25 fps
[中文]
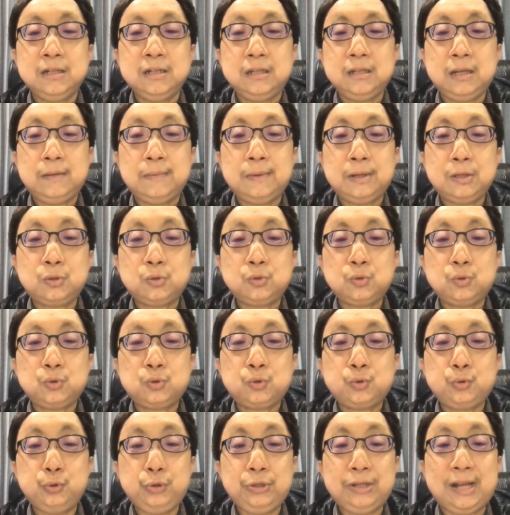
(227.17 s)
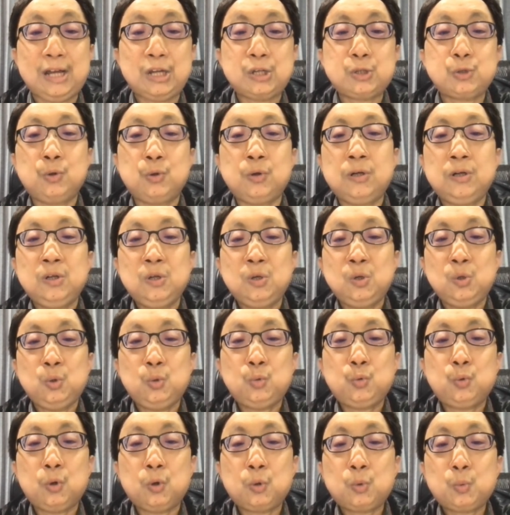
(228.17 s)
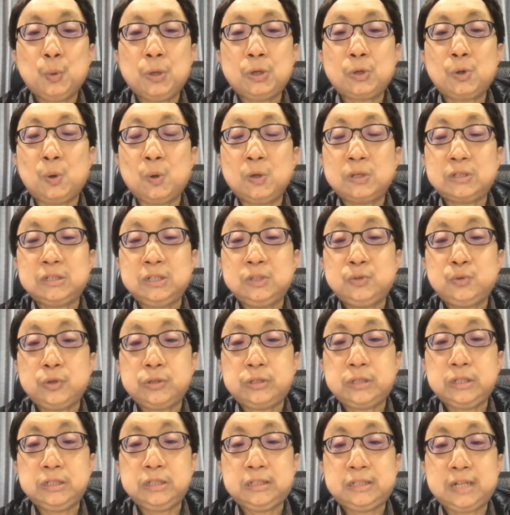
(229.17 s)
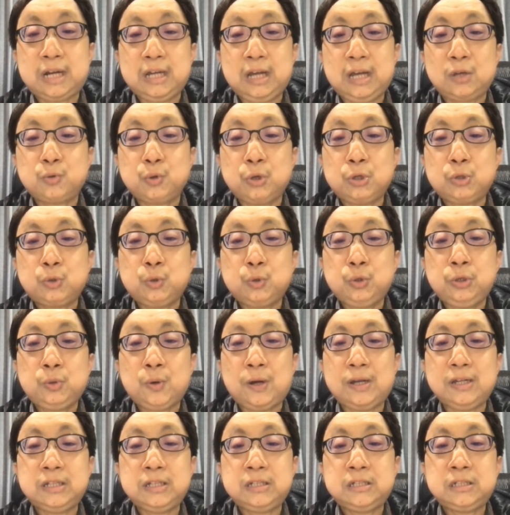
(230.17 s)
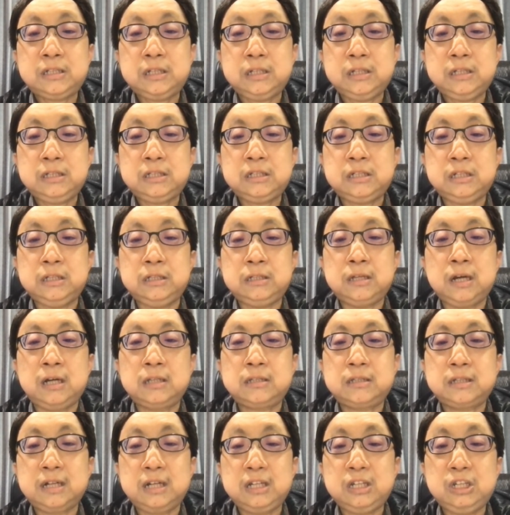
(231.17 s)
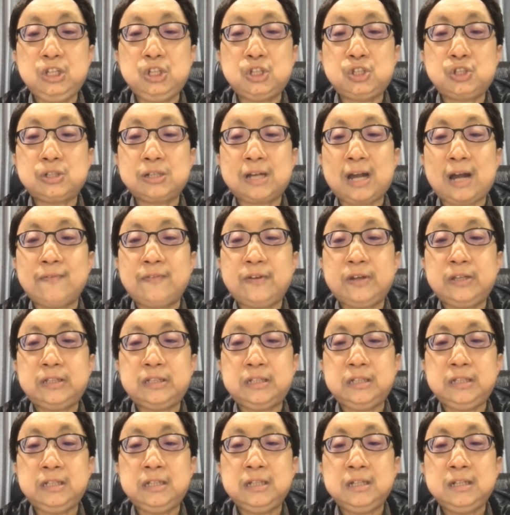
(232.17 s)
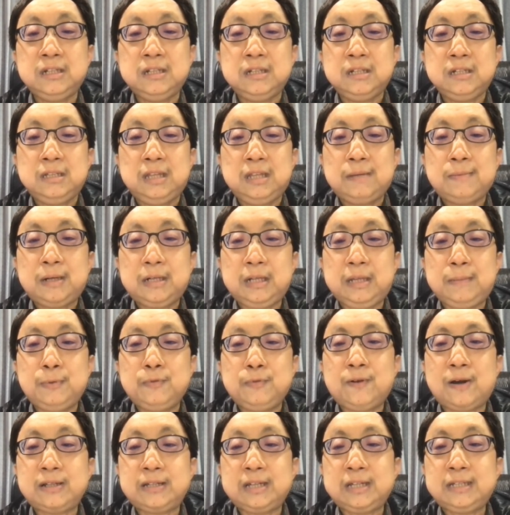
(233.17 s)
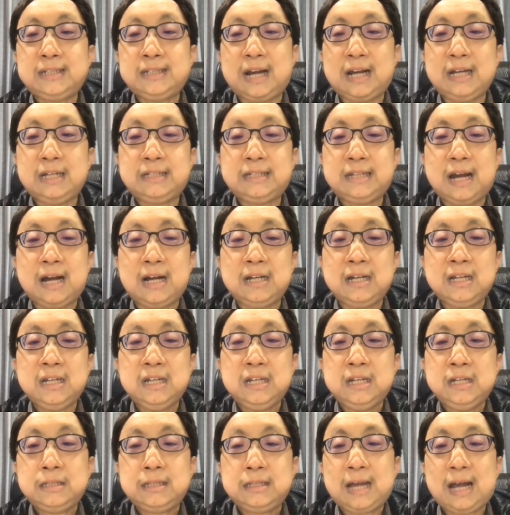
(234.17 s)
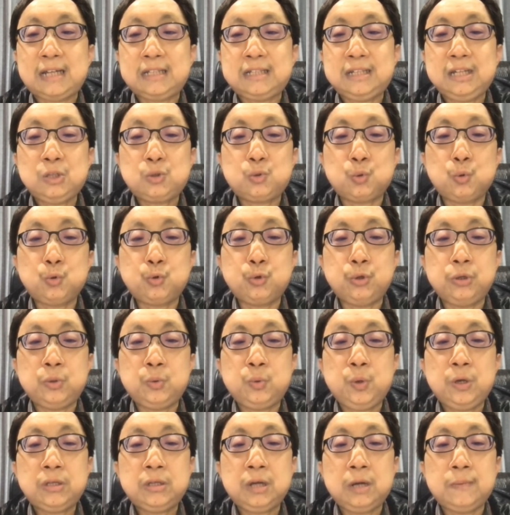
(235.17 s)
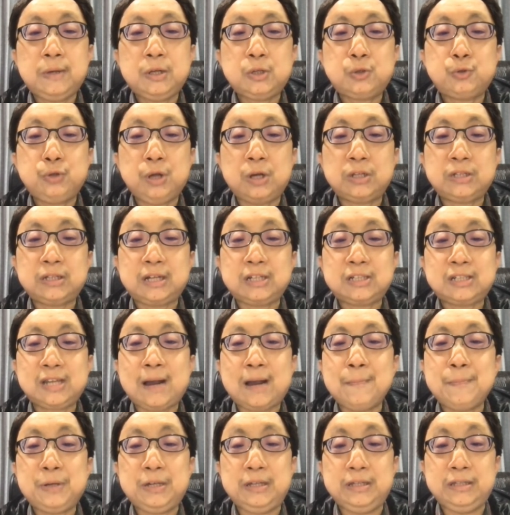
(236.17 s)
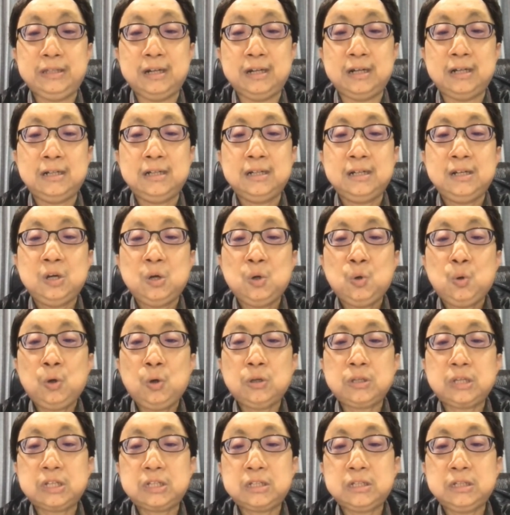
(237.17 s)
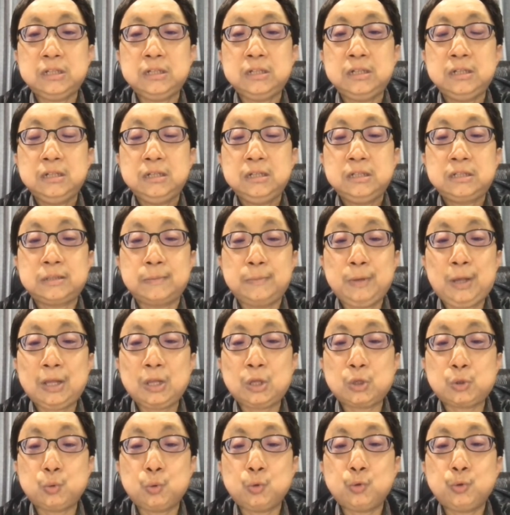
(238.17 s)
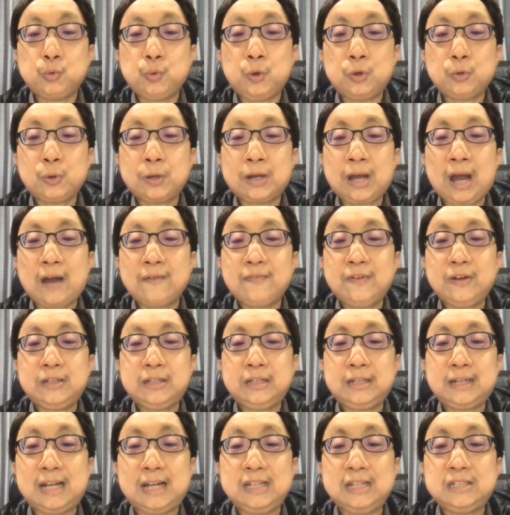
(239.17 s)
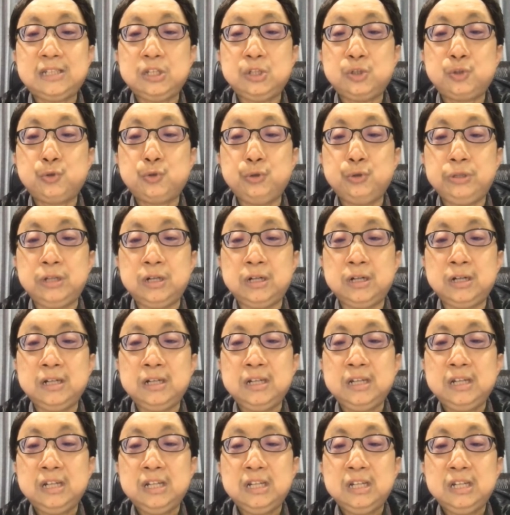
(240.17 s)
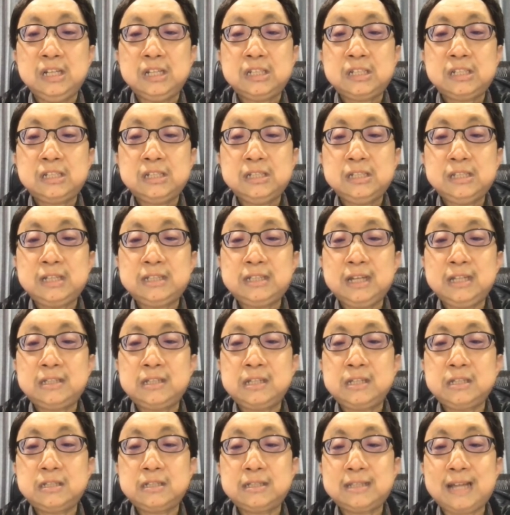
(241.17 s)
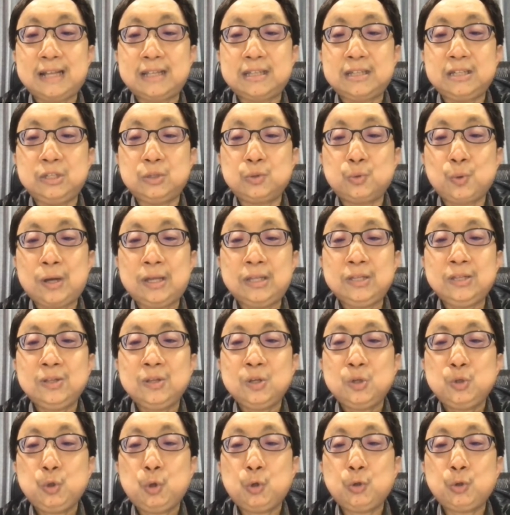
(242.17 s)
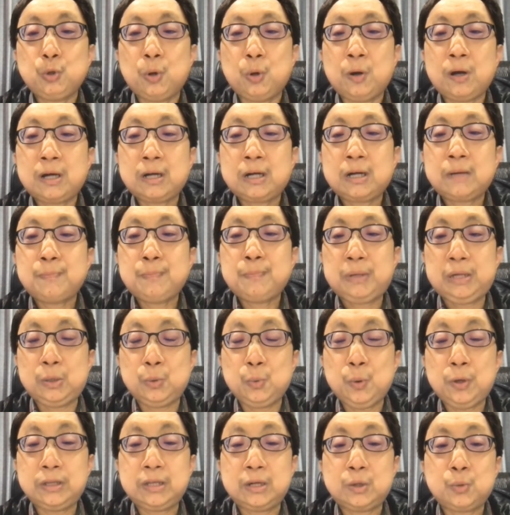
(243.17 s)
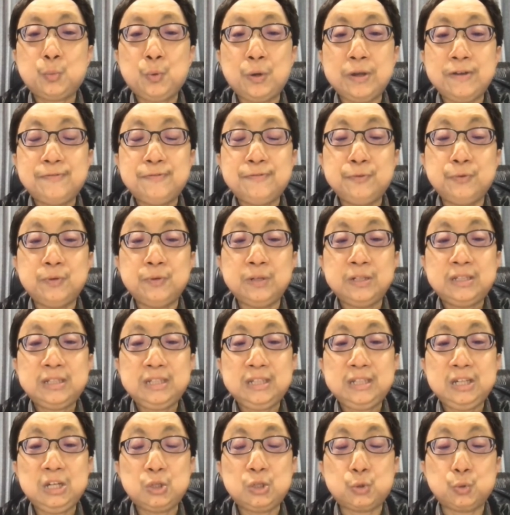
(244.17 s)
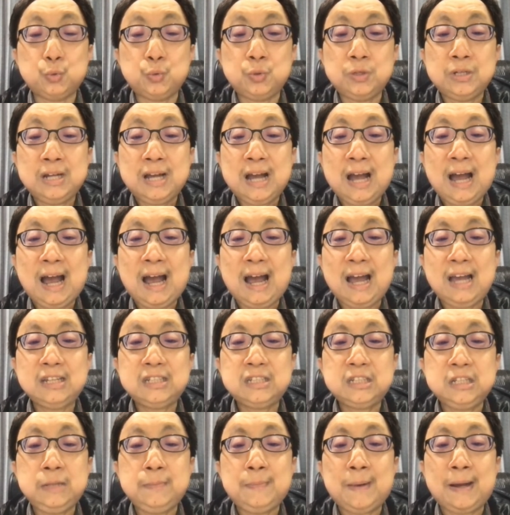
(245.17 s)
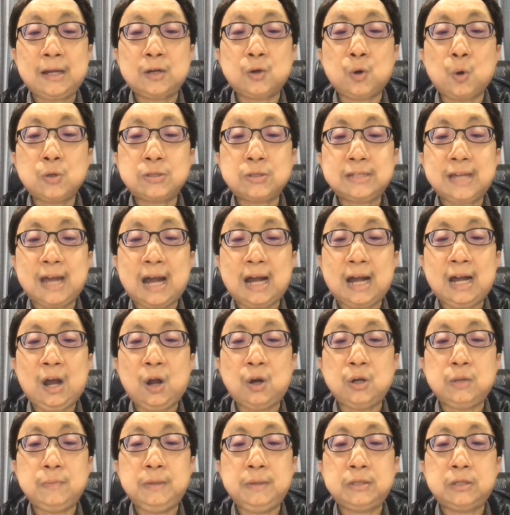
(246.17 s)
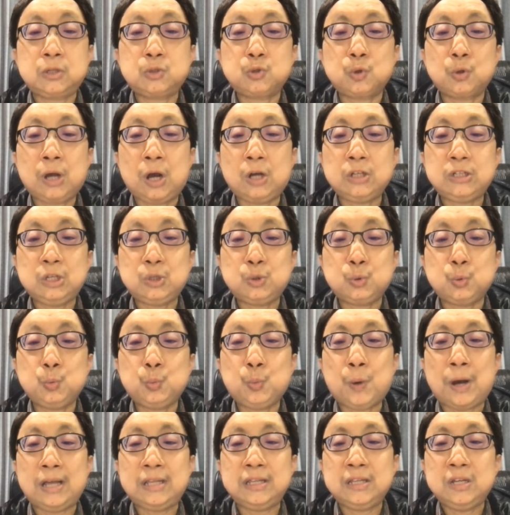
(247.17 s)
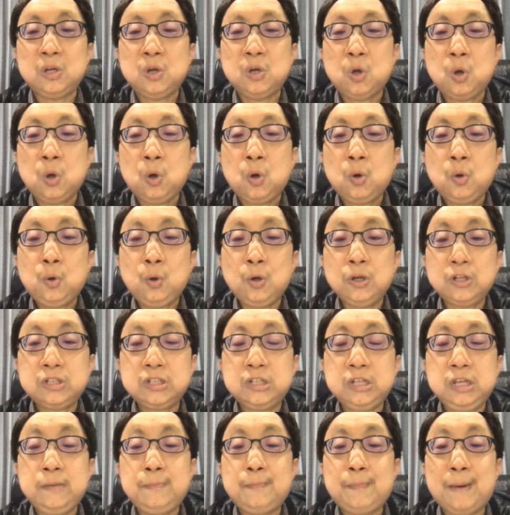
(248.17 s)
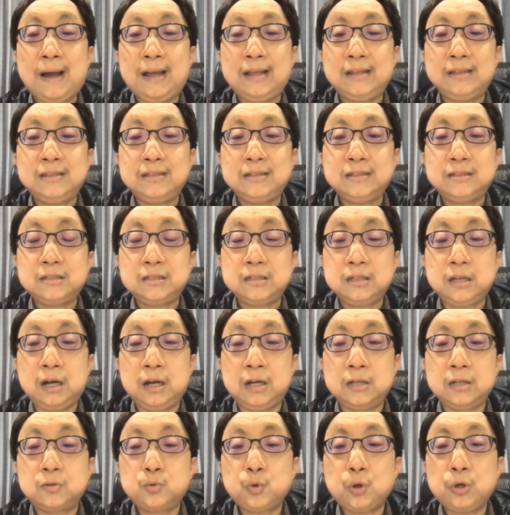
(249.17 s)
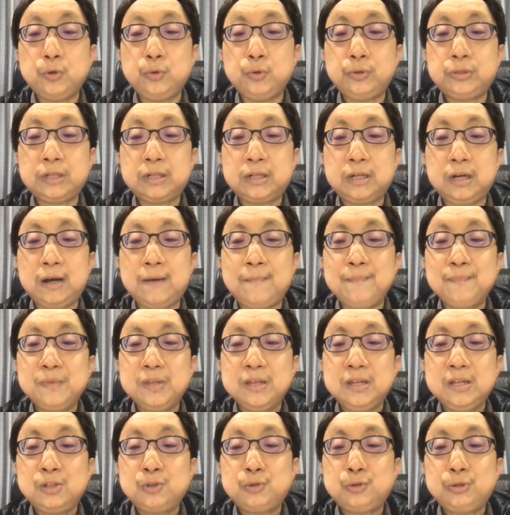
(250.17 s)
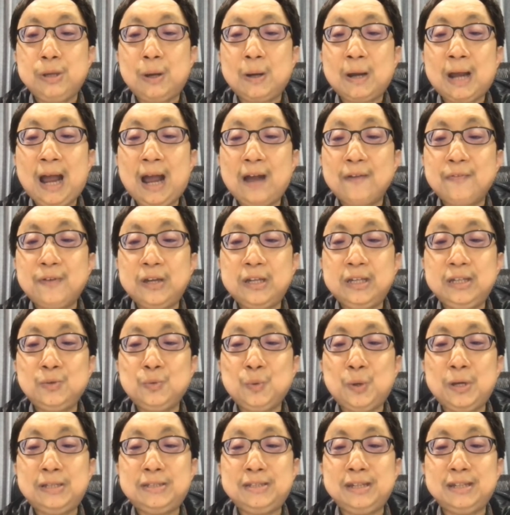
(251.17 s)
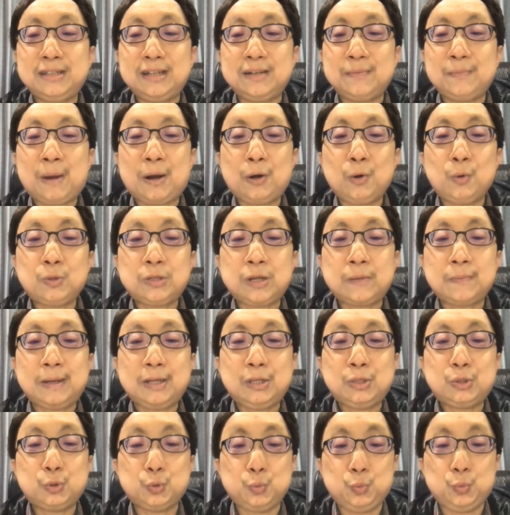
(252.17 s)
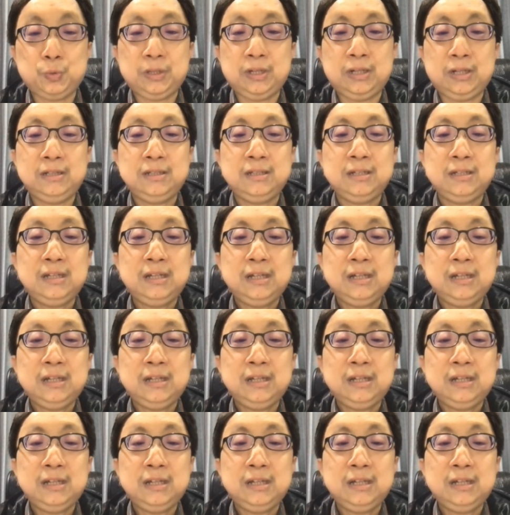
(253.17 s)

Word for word: 那么。举例来说，如果贵公司最近想要推出一款新型的这个意式咖啡机，那么你不妨先想一想，哪些族群会特别需要这个商品呢？或者是什么样的族群会对咖啡机兴趣呢？是那些金字塔顶端拥有品味的贵妇、企业主，还是一般公司行号里面的中高阶主管，或是一般呃对于这个需要咖啡因慰藉的忙碌上班族呢？